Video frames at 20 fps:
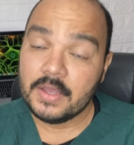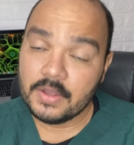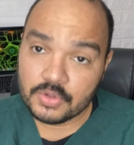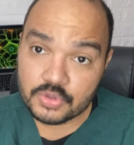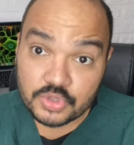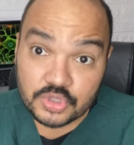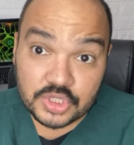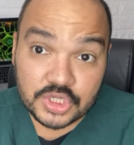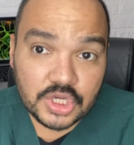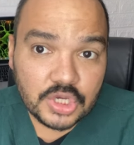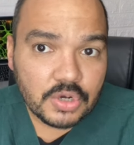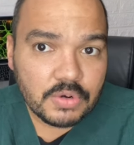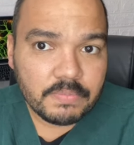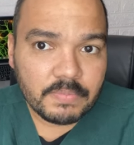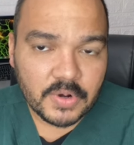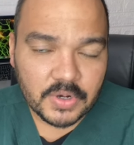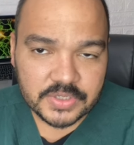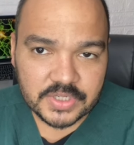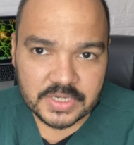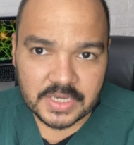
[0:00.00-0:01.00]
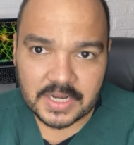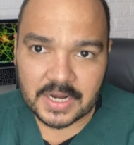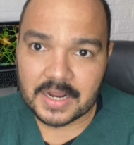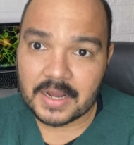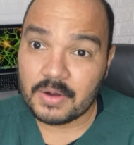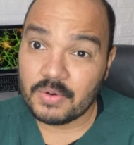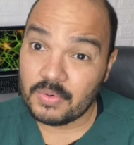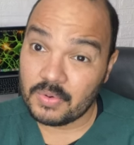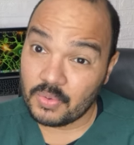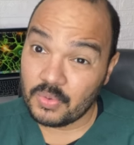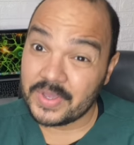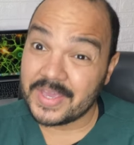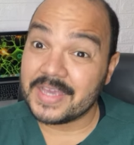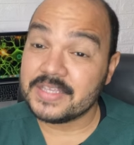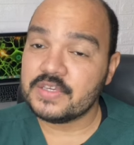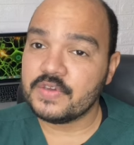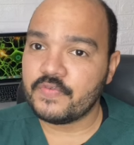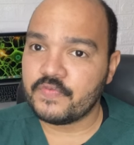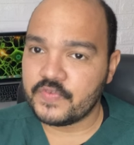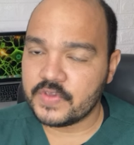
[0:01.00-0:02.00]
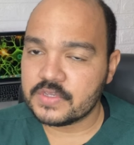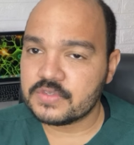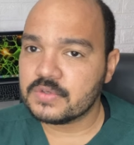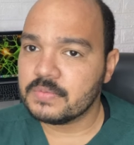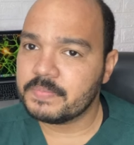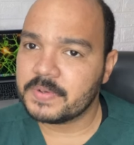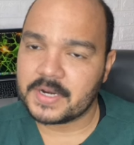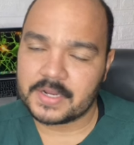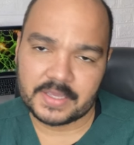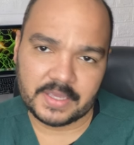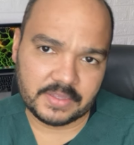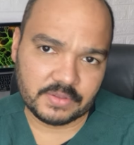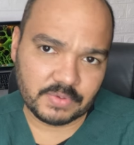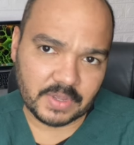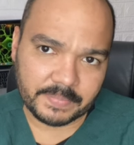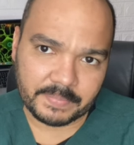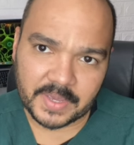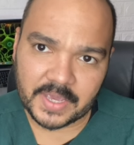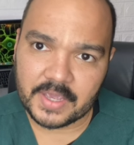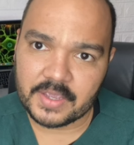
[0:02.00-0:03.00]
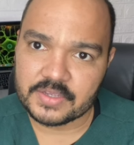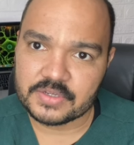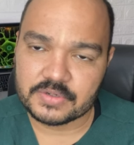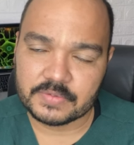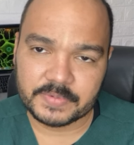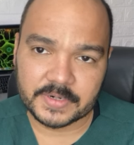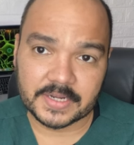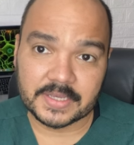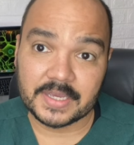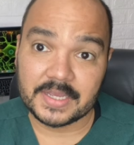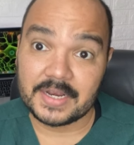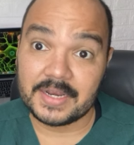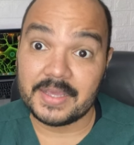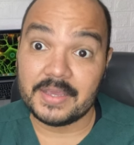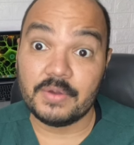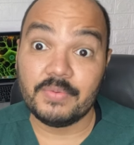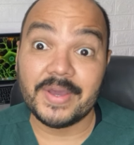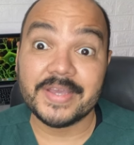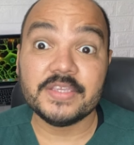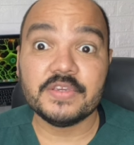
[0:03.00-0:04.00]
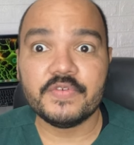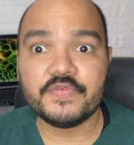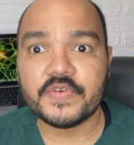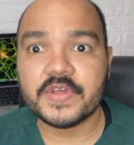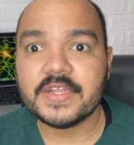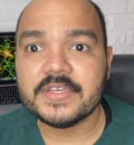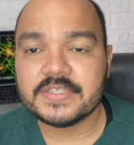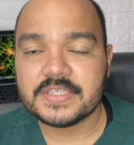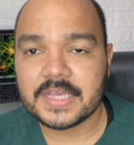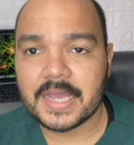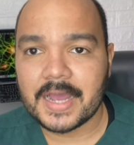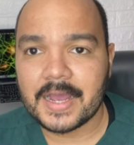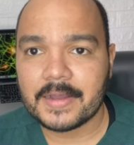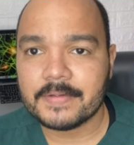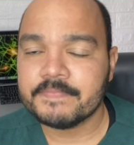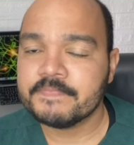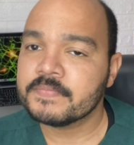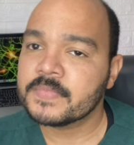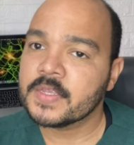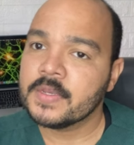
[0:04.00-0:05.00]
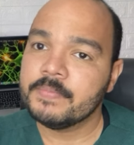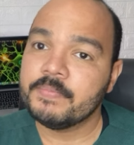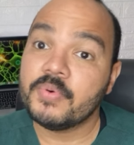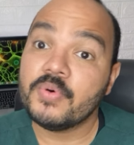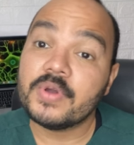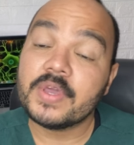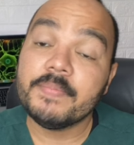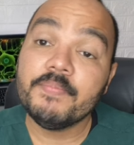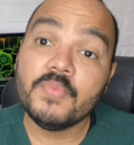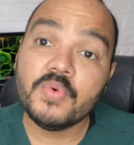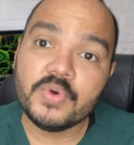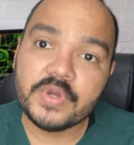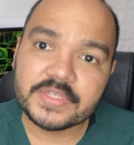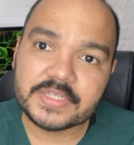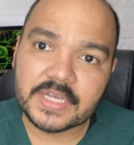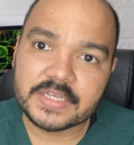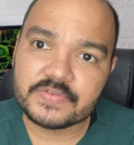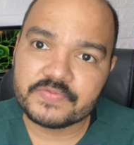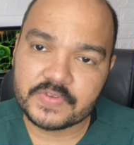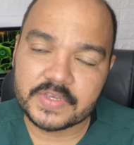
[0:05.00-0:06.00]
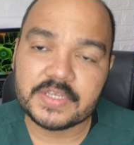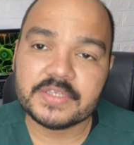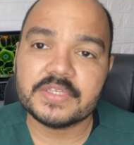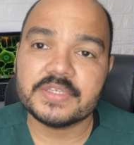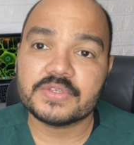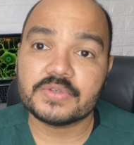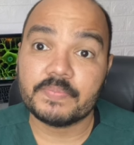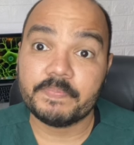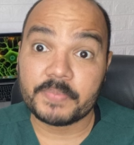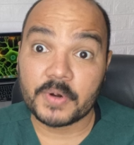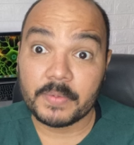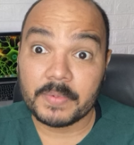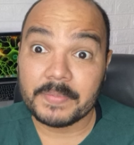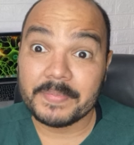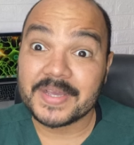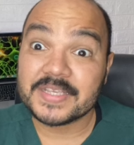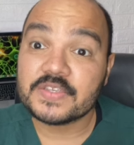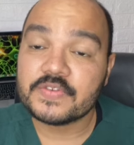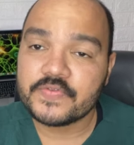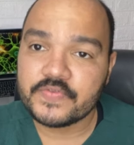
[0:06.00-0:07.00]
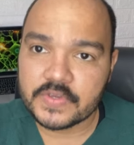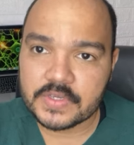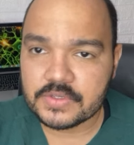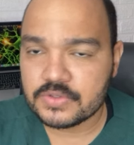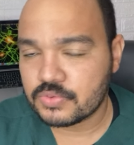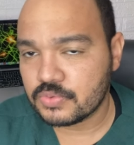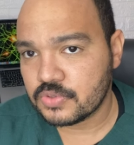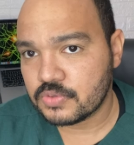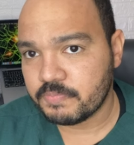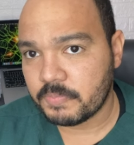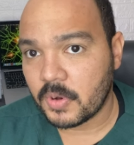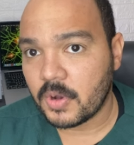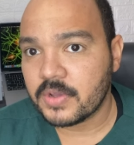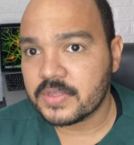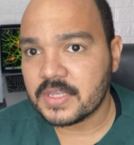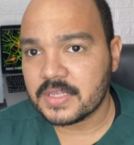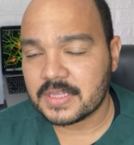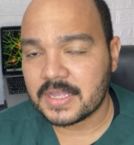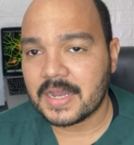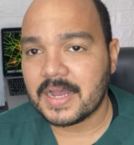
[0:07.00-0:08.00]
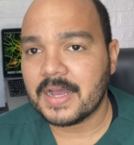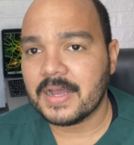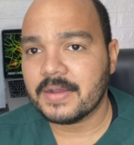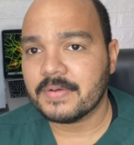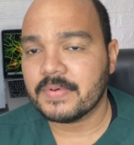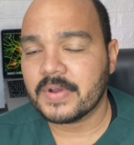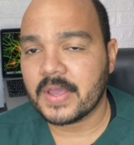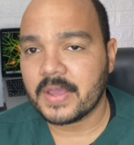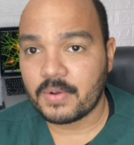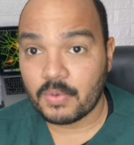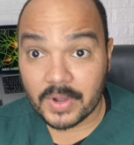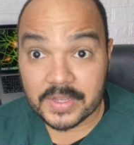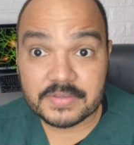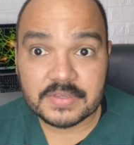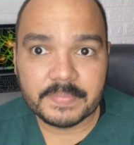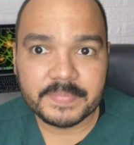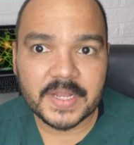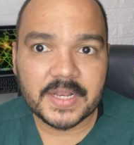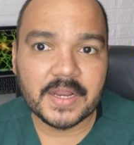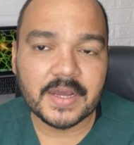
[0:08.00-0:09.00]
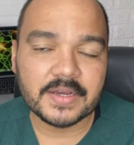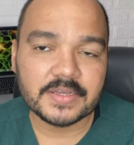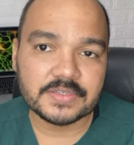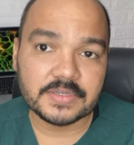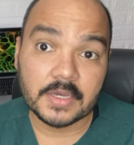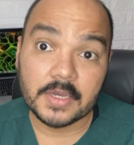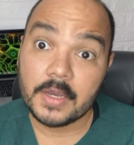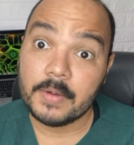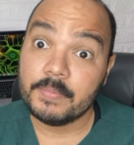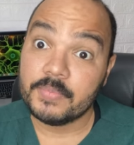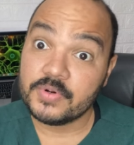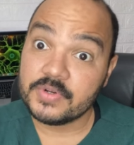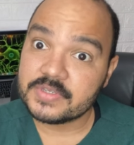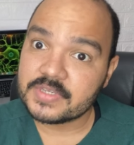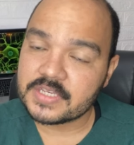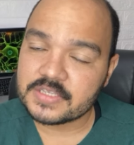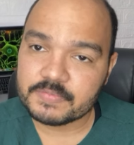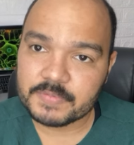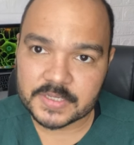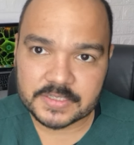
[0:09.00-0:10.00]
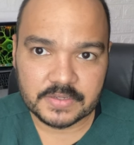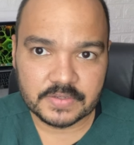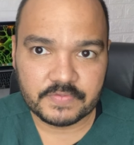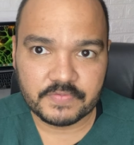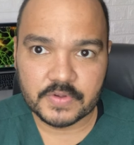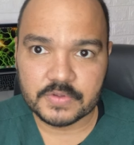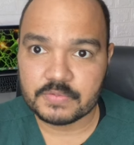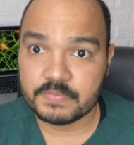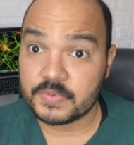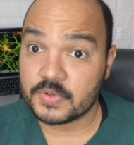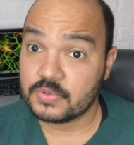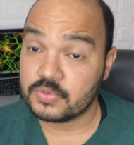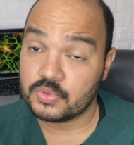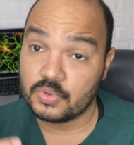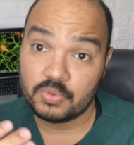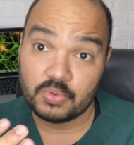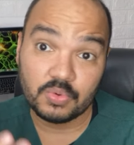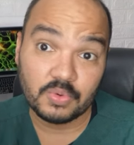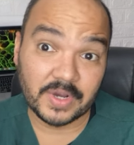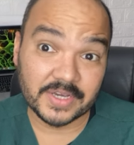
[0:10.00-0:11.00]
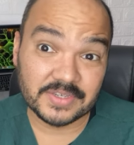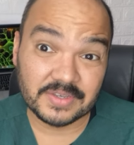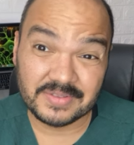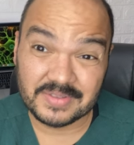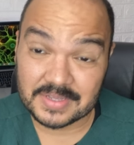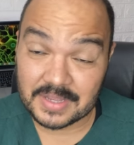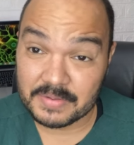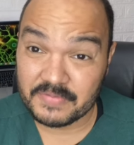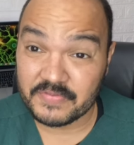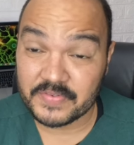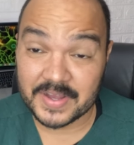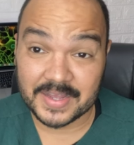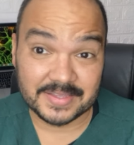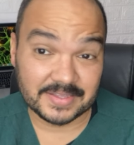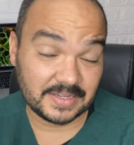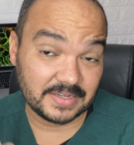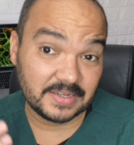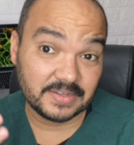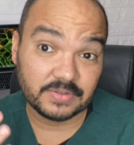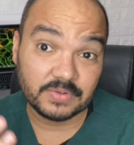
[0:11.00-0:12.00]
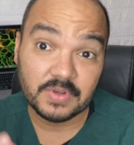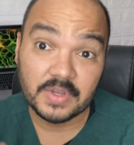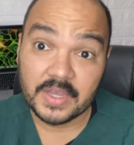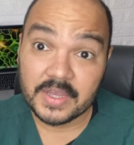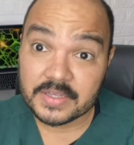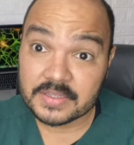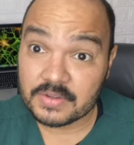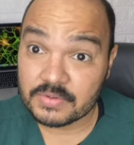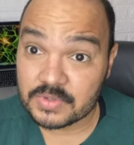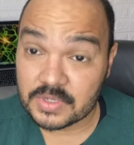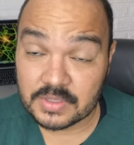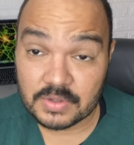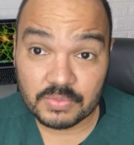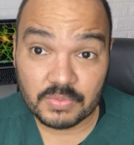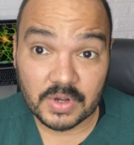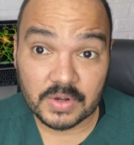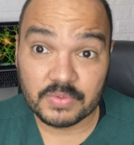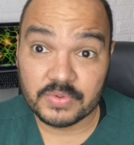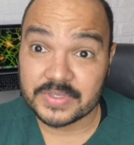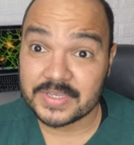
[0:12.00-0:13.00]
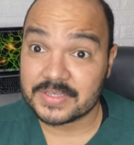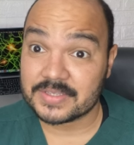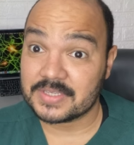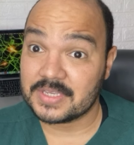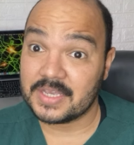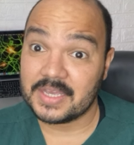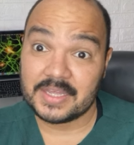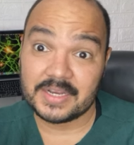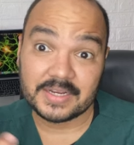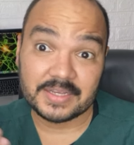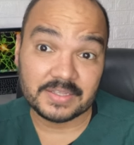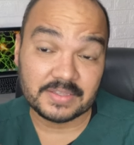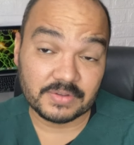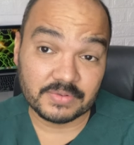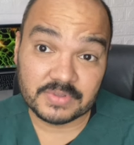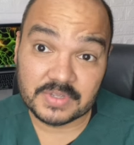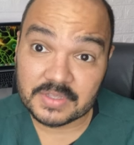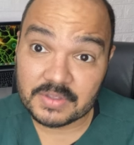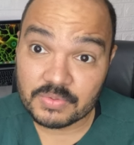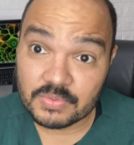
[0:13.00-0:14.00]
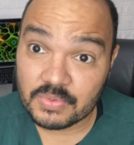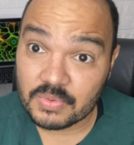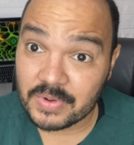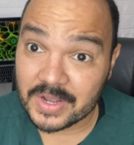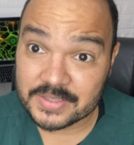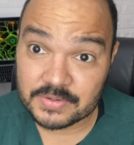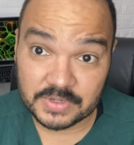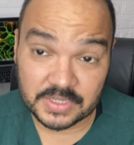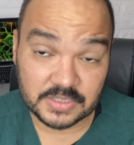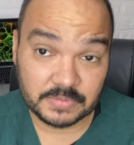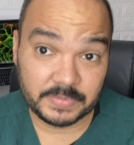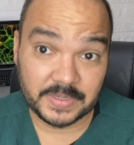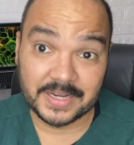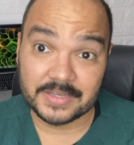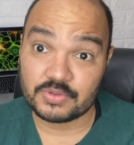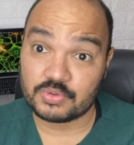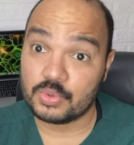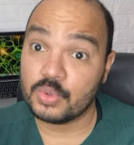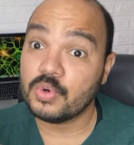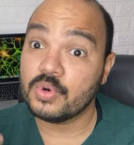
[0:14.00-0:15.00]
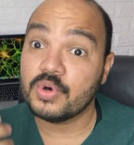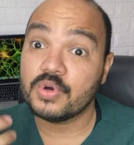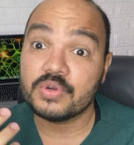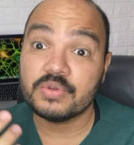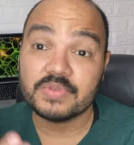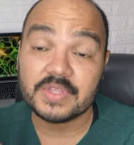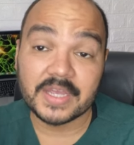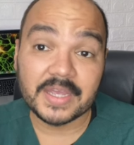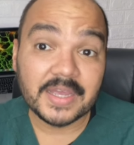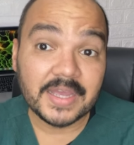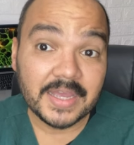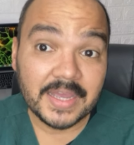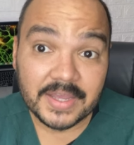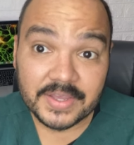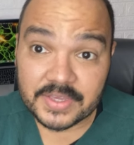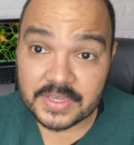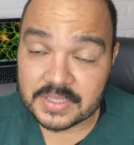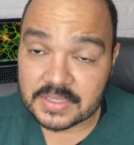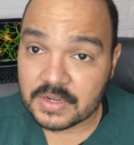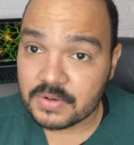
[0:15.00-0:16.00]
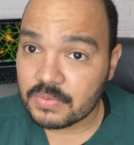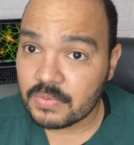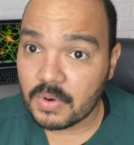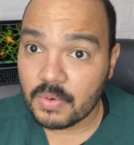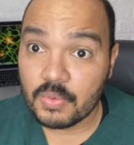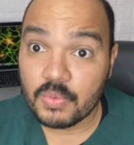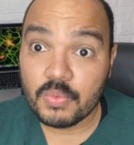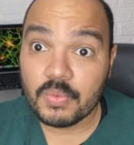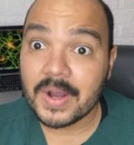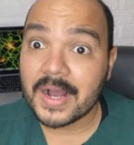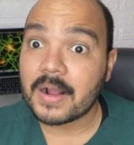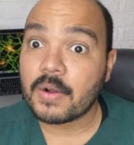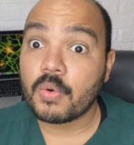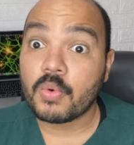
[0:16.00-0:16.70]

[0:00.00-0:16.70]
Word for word: De um modo geral, o que é difícil para quem não é médio ou para quem é leigo é diferenciar porque muitas vezes problemas físicos podem dar é, quadro semelhante. Por isso que esse paciente vão para o socorro achando que está infartando, estão tendo alguma coisa séria, que estão tendo algum quadro respiratório, né? Que estão com alguma